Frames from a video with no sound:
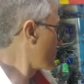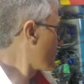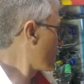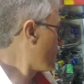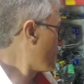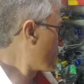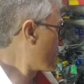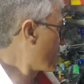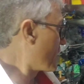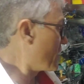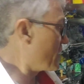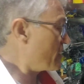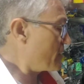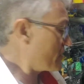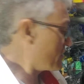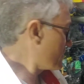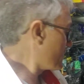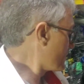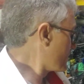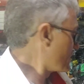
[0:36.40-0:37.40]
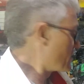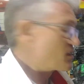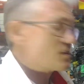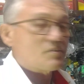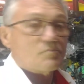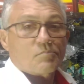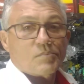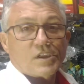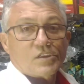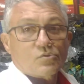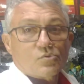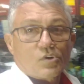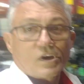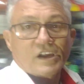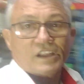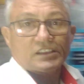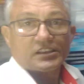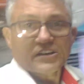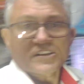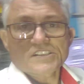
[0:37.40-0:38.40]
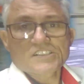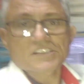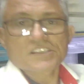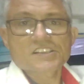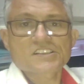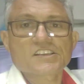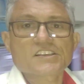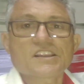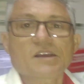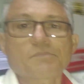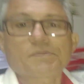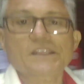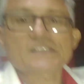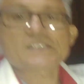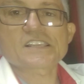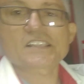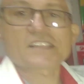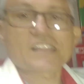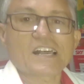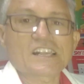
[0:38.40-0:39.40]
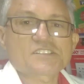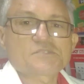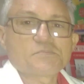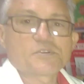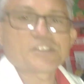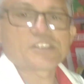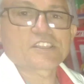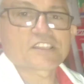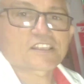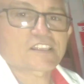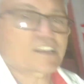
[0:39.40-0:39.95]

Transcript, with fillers: ok? Menu, até esqueci de apresentar as meninas